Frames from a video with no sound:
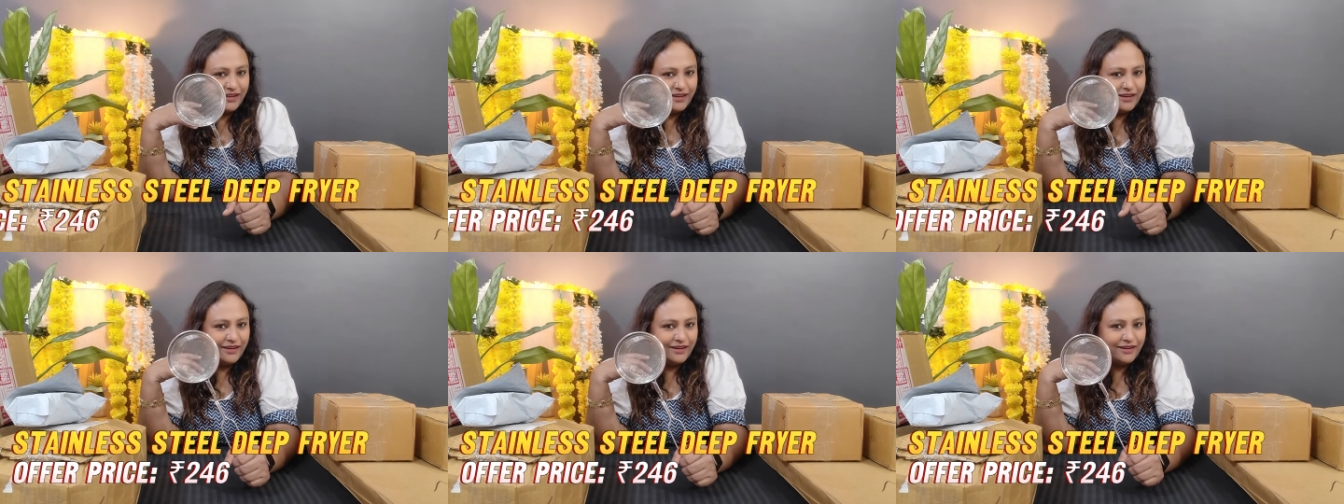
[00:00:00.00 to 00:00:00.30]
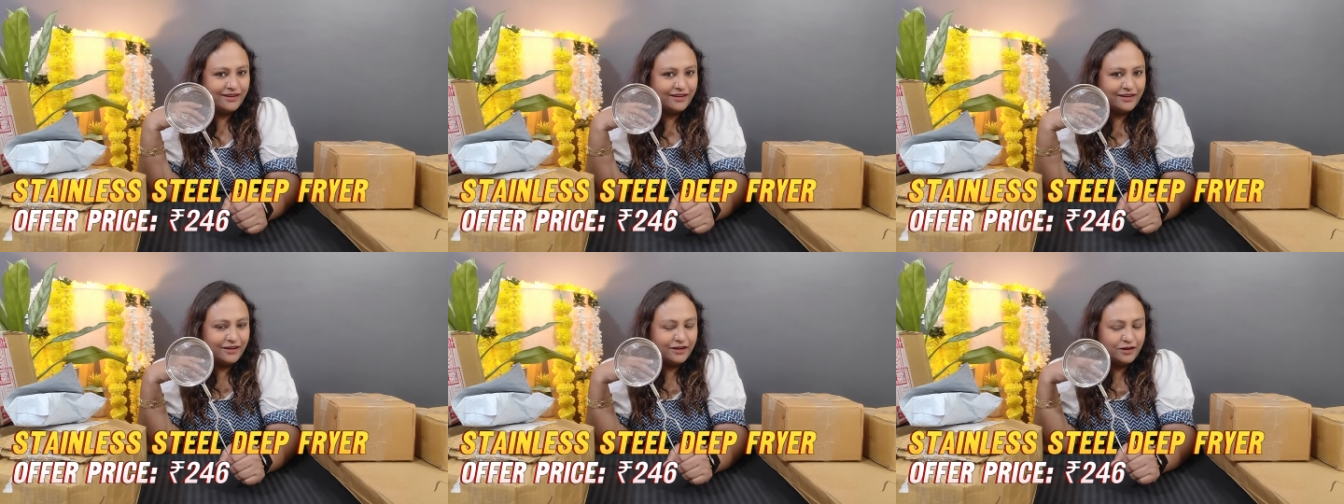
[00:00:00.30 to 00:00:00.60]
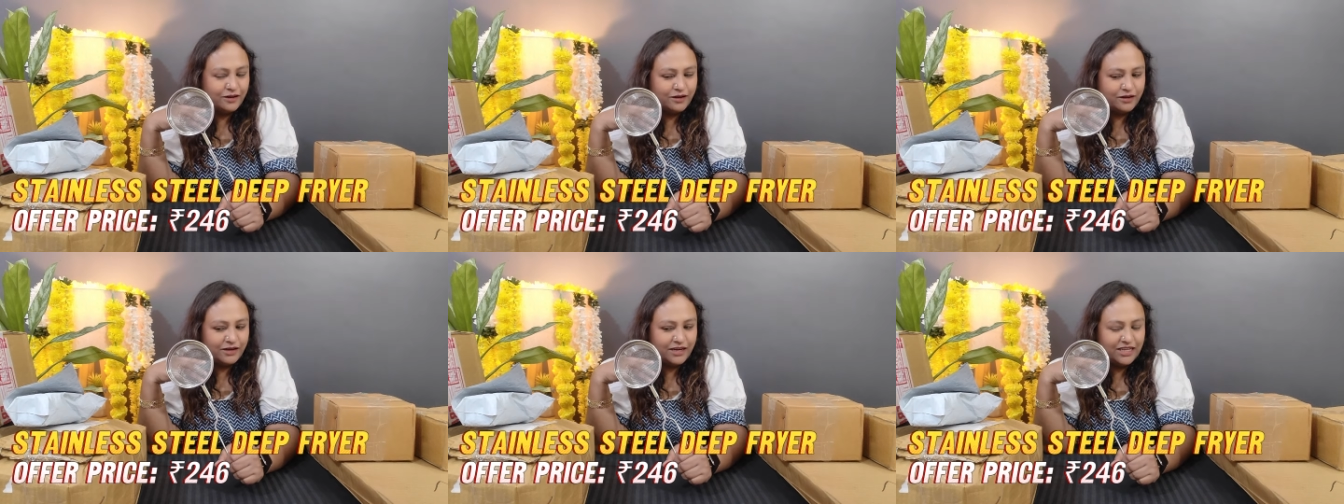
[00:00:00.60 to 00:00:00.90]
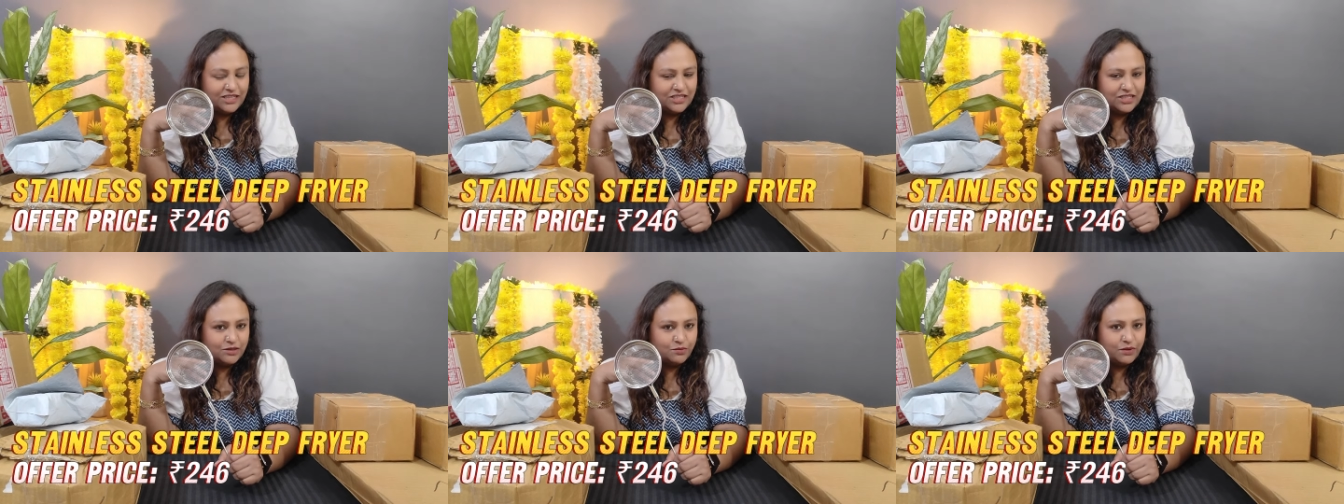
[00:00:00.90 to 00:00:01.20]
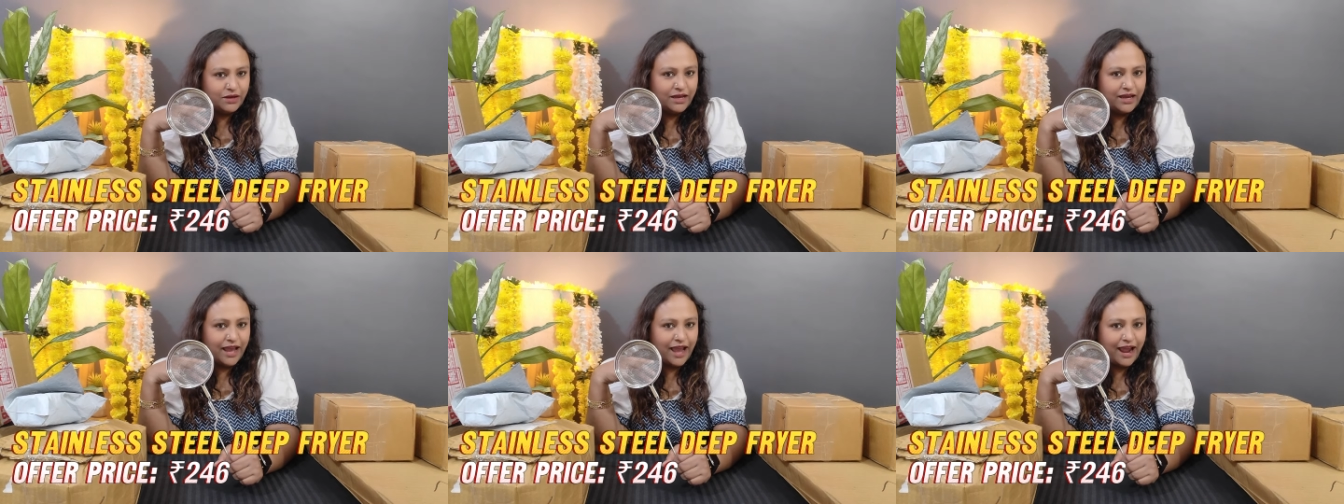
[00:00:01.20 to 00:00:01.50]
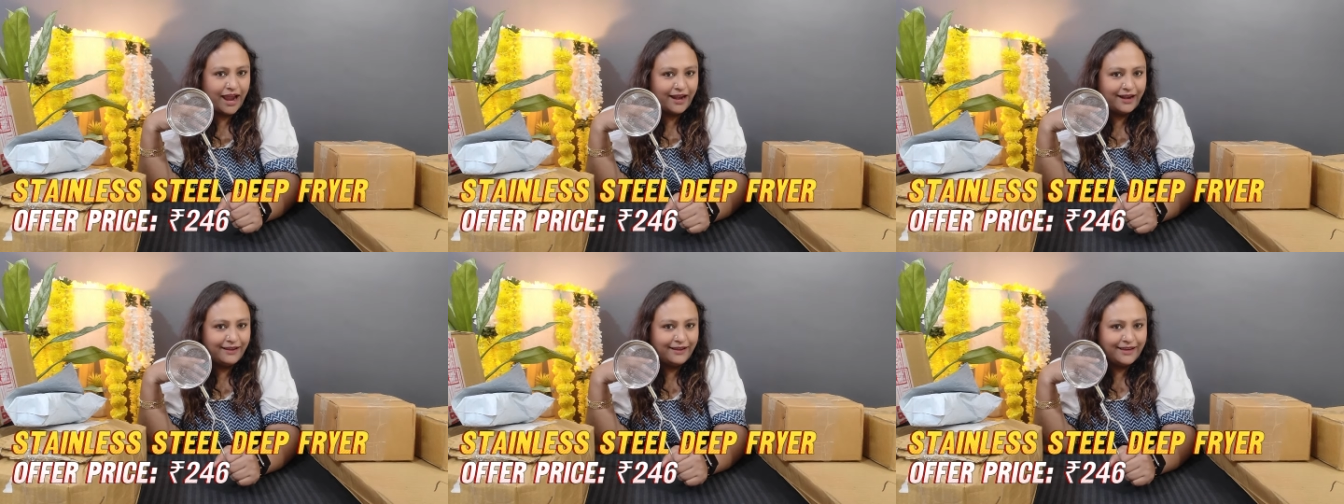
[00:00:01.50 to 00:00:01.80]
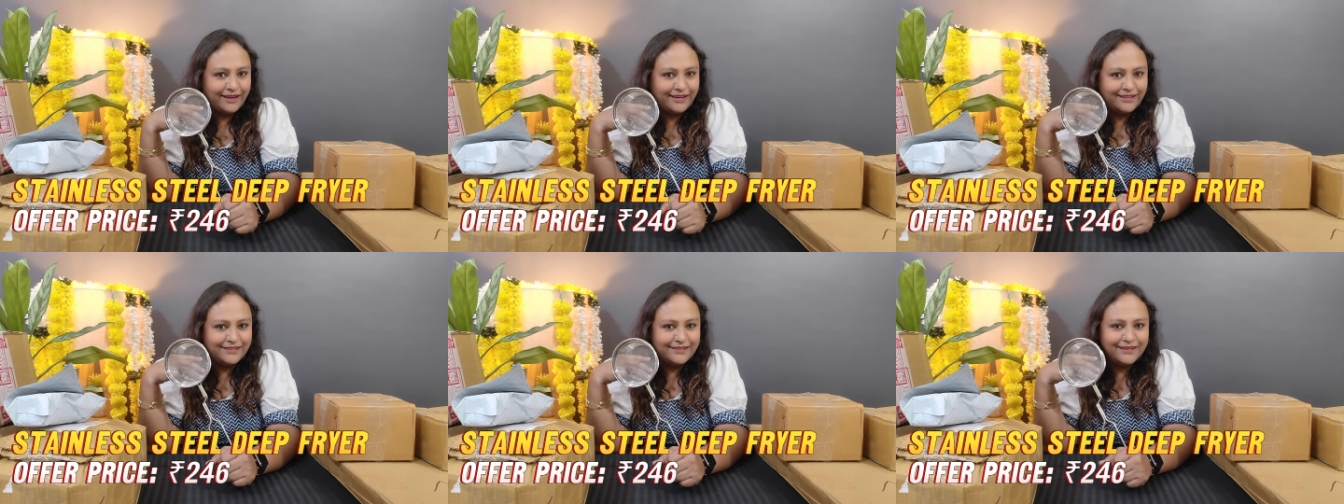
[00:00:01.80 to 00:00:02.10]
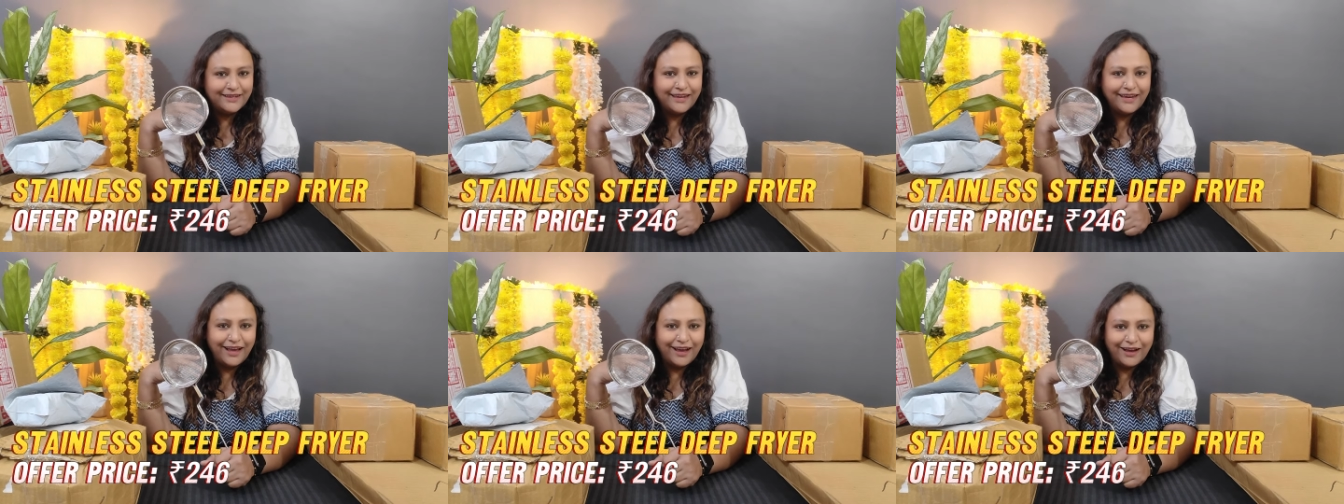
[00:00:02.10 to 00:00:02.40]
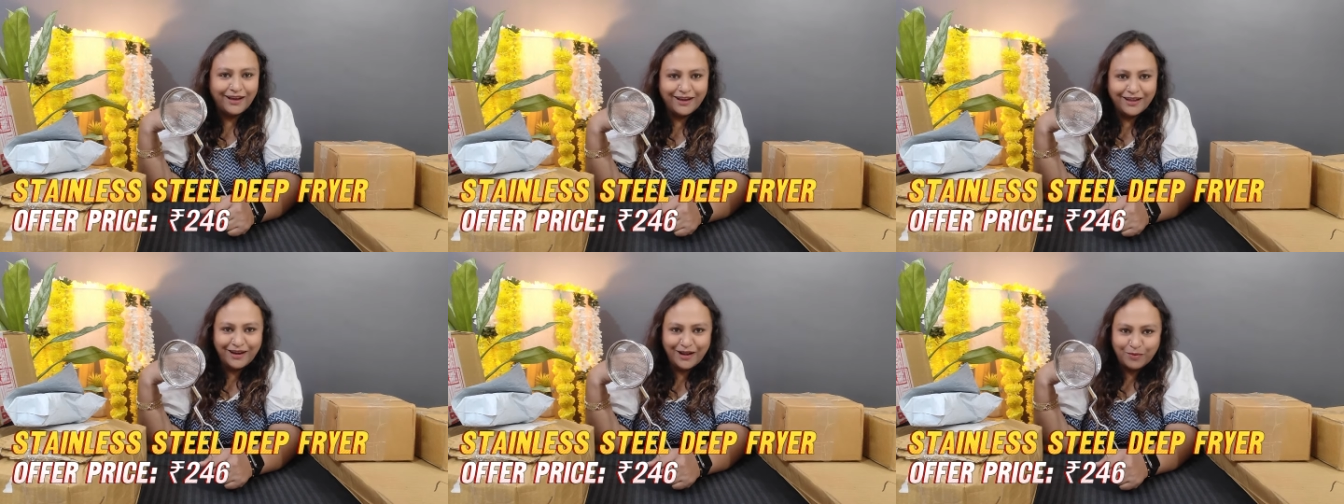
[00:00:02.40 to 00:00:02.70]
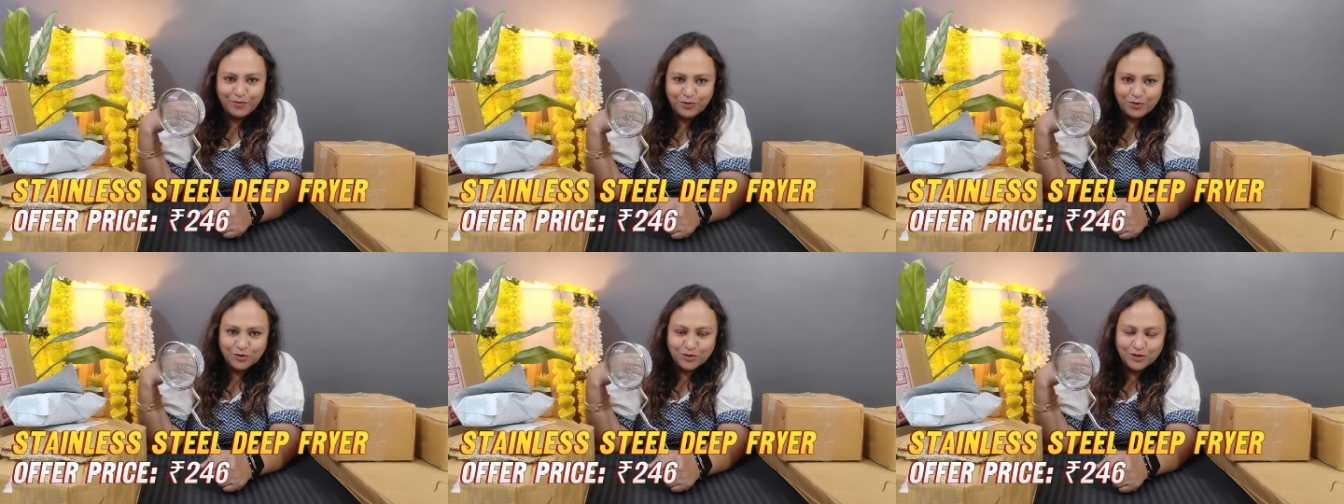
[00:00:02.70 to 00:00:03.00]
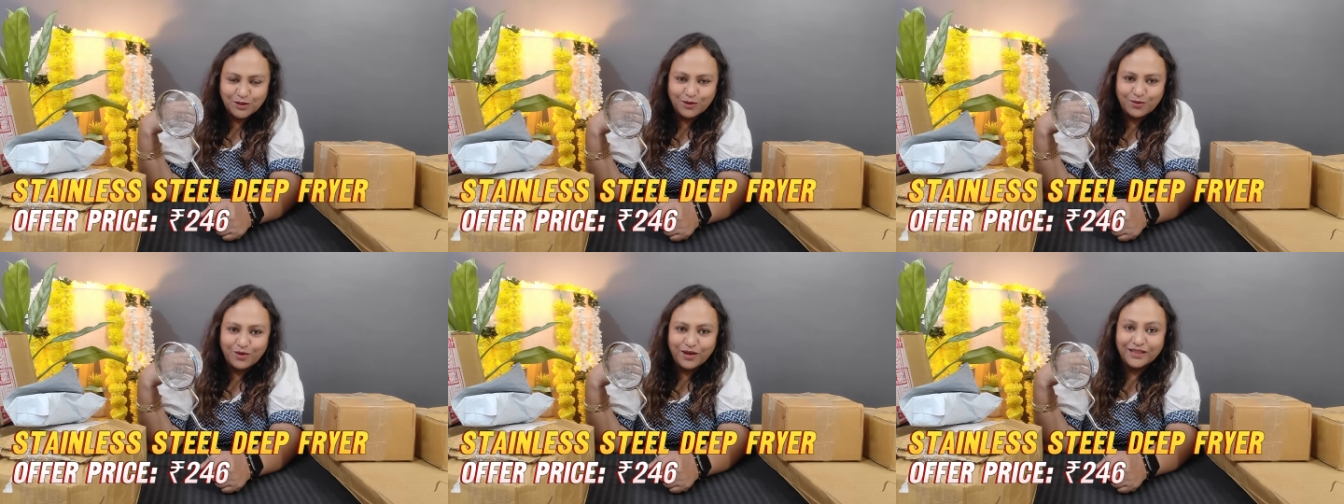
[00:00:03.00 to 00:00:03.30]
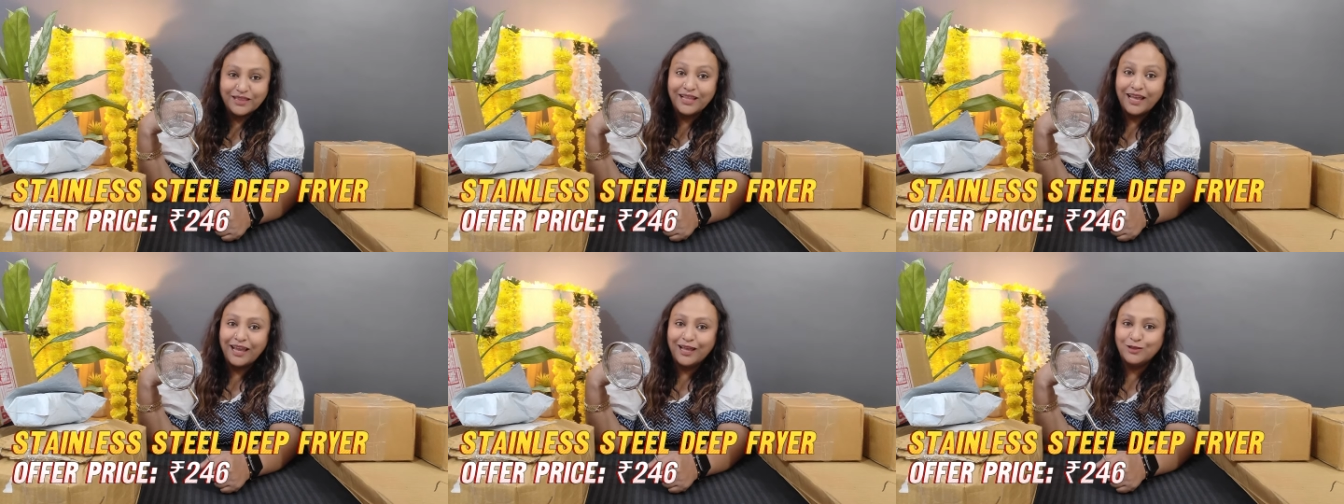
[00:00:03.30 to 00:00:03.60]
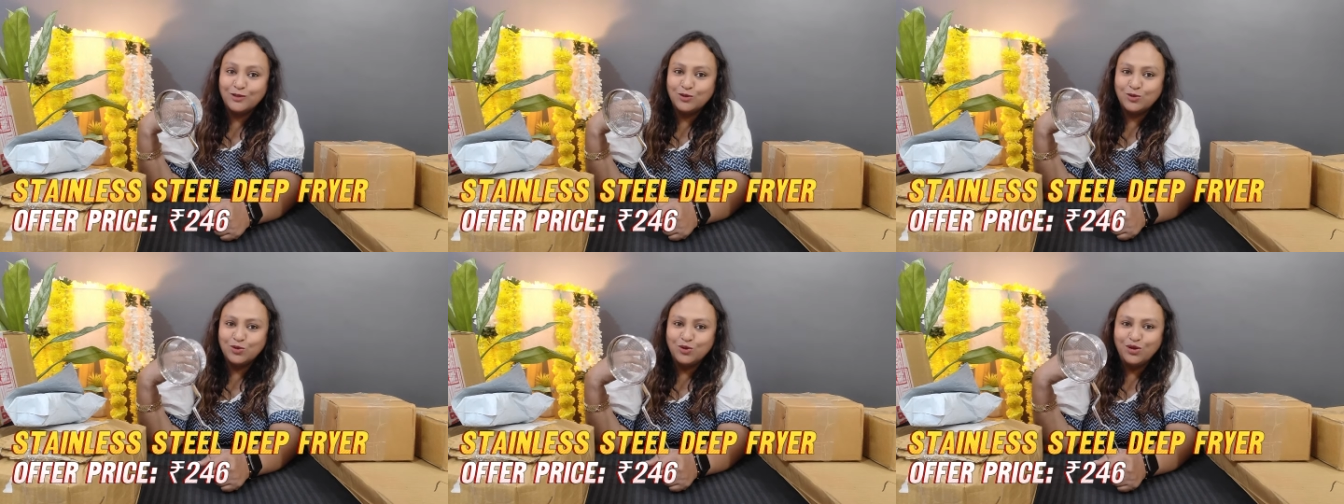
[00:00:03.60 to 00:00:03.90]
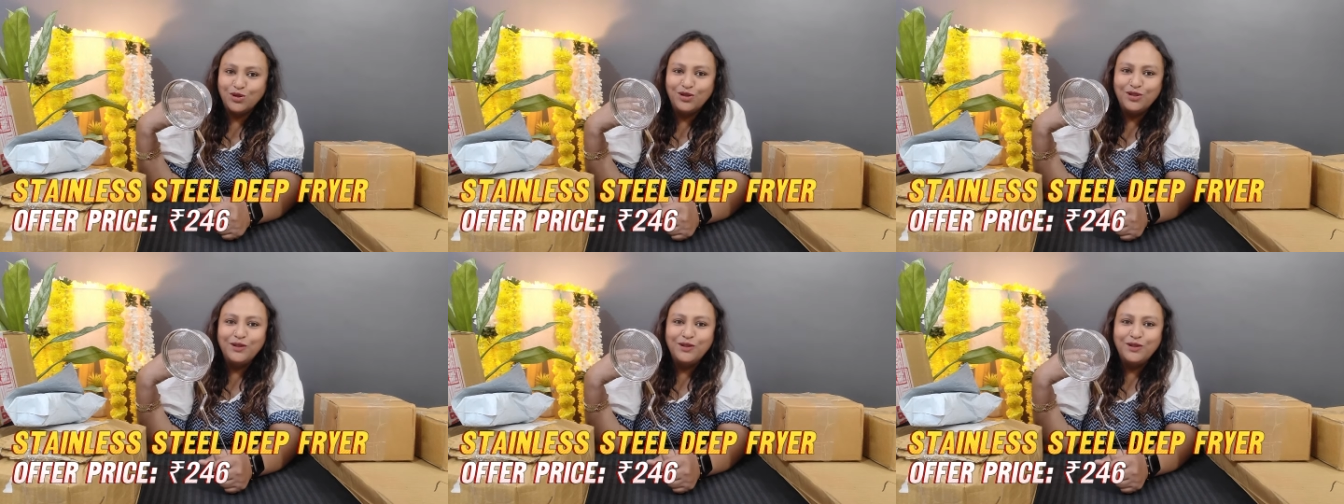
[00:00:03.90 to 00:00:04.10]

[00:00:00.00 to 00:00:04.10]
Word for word: आ, लिस्ट में ऐड कीजिए अगर आपको ज़रूरत है तो